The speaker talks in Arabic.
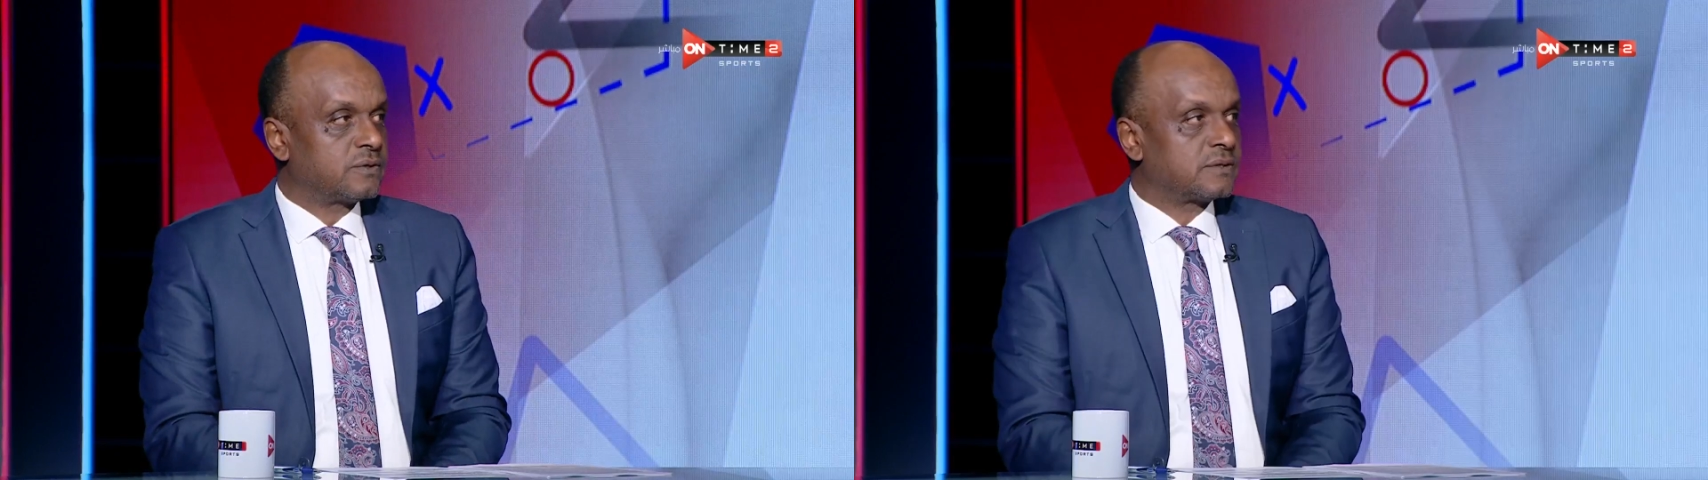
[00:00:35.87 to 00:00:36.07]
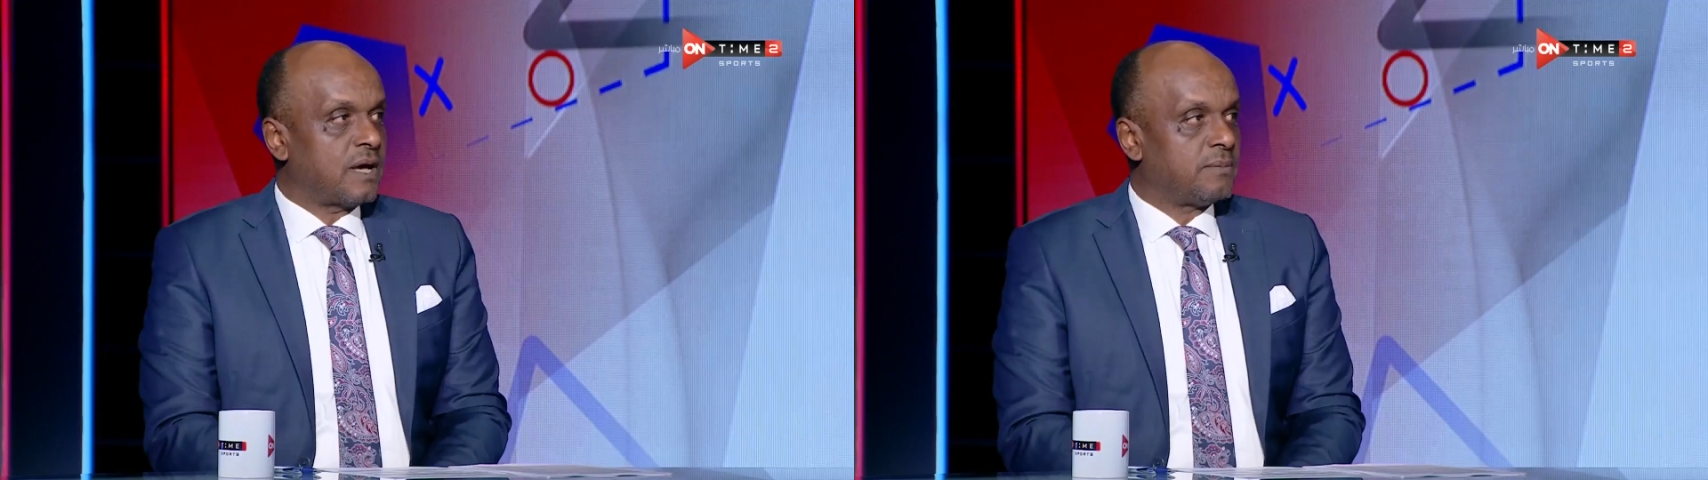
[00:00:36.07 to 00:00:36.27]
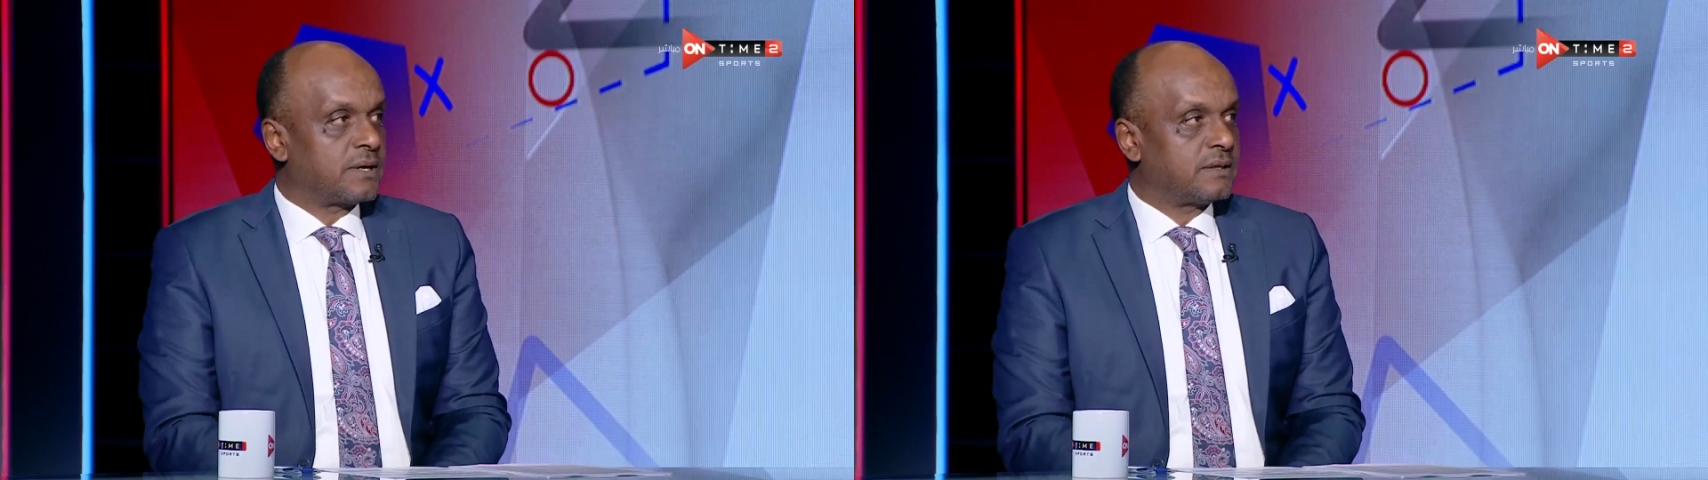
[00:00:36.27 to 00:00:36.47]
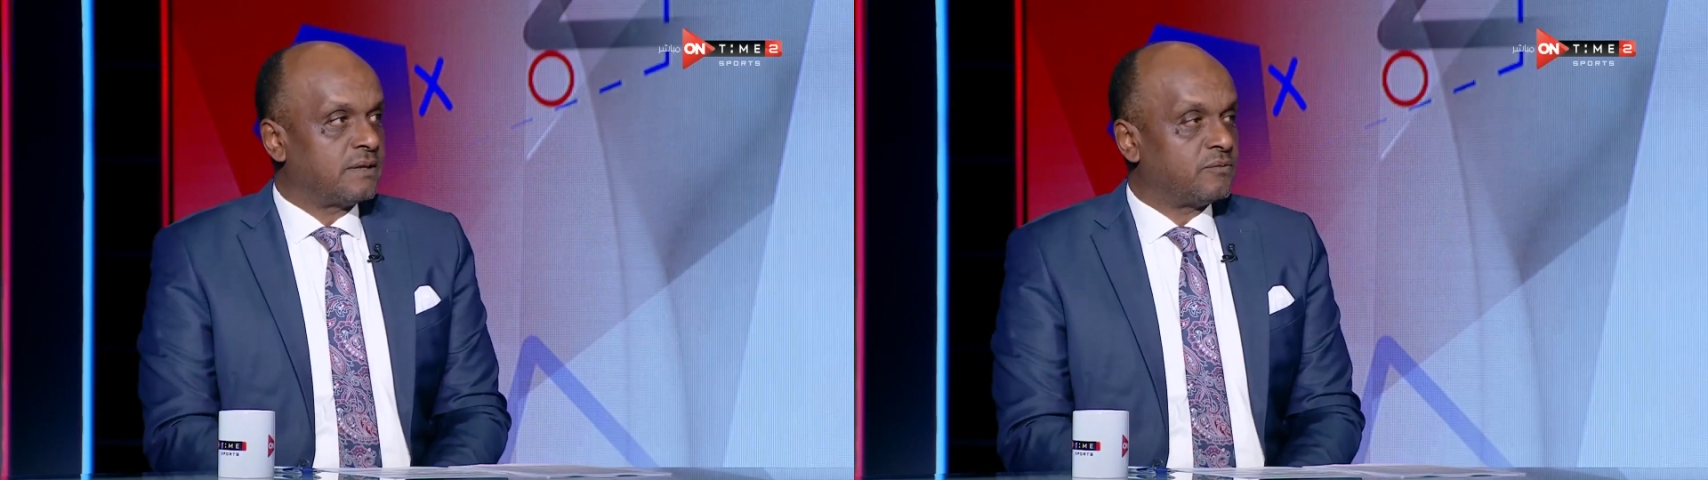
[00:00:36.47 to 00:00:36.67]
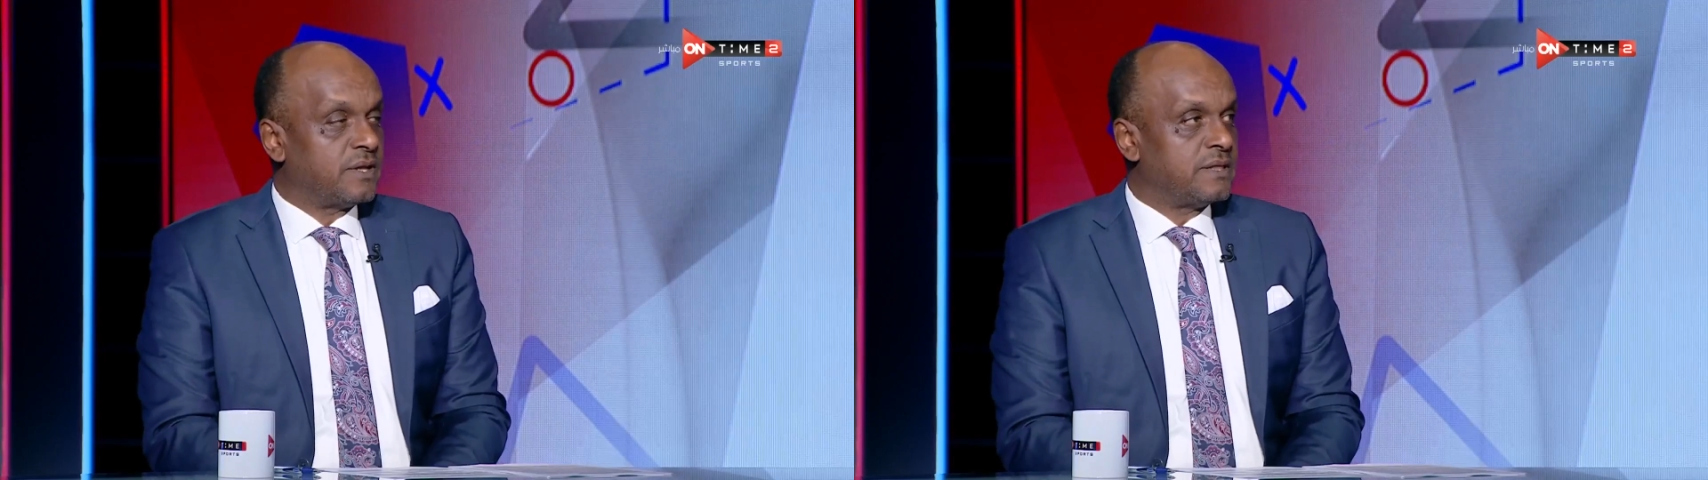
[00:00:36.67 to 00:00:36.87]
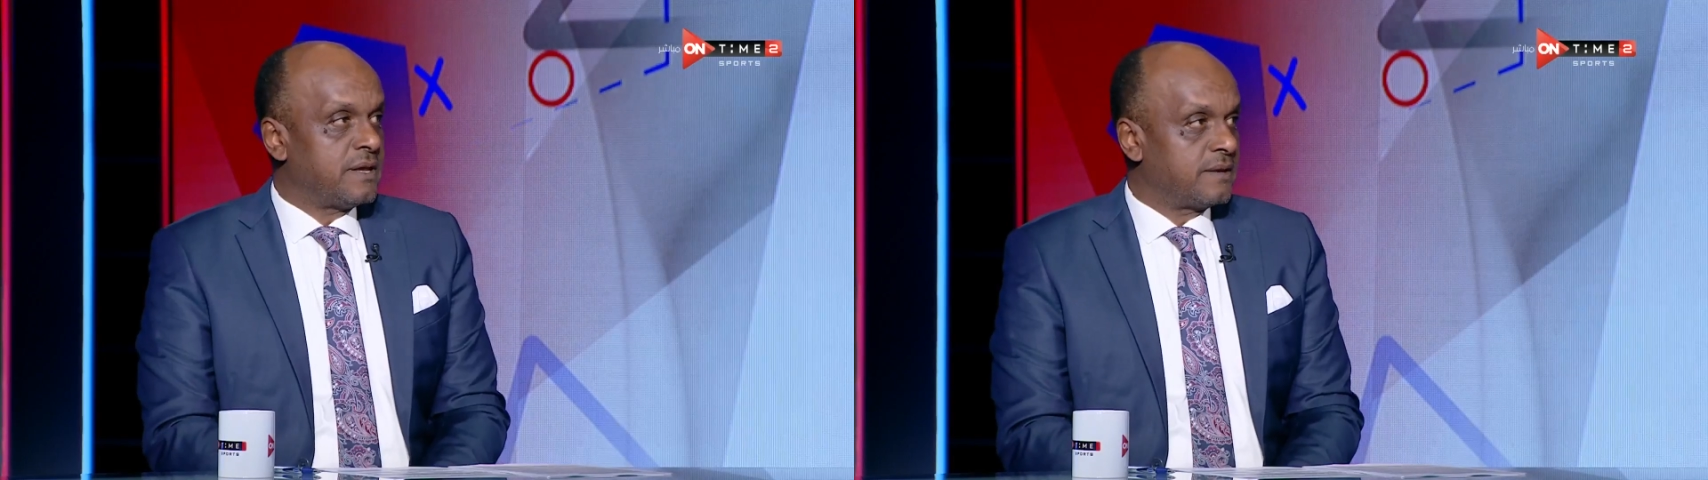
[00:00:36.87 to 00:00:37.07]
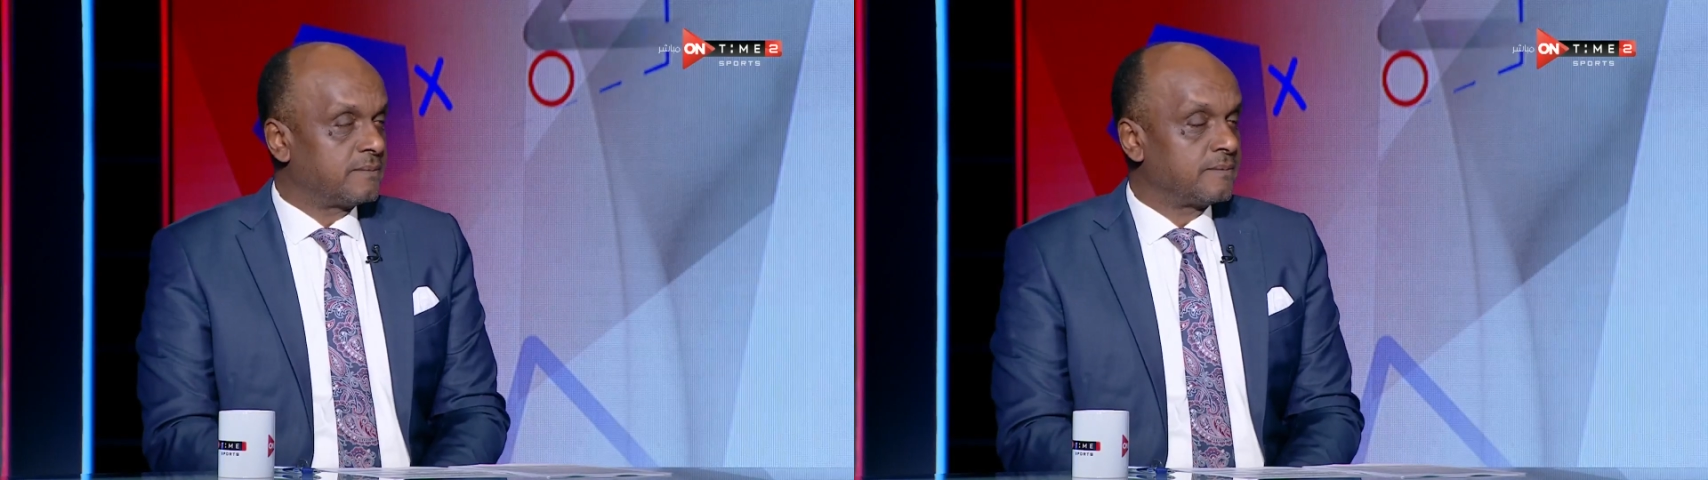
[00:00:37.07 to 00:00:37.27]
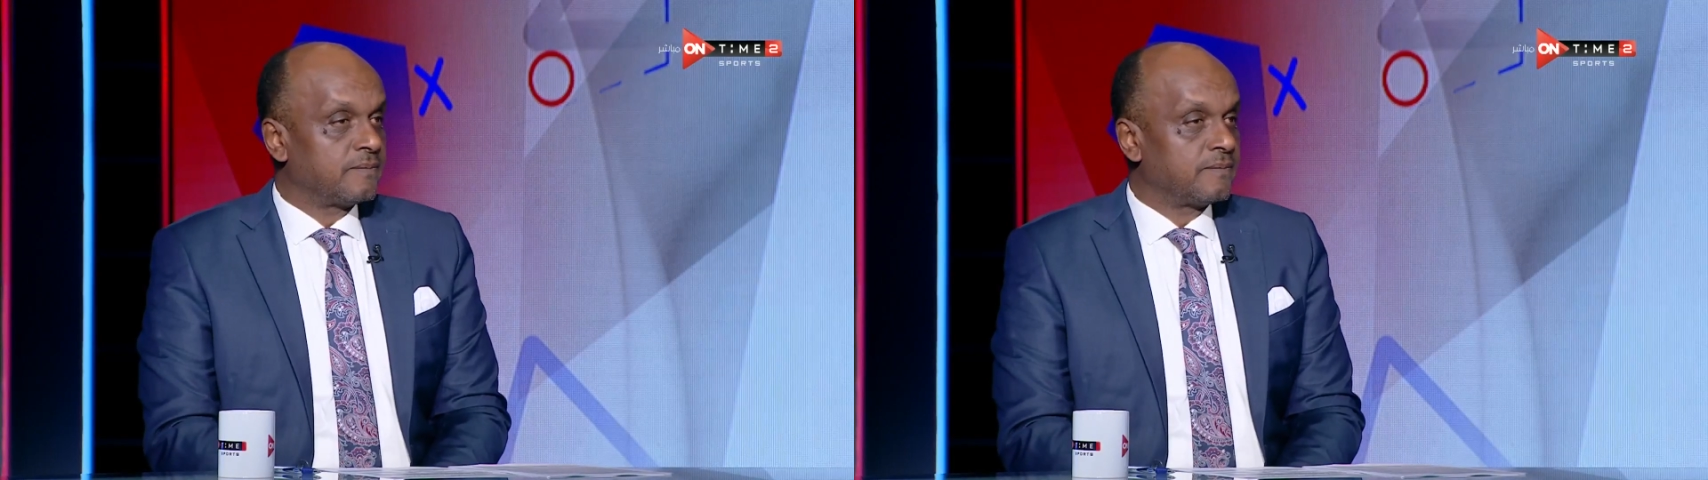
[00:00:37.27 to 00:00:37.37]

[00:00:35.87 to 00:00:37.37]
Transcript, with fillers: صعبه جدا فنيا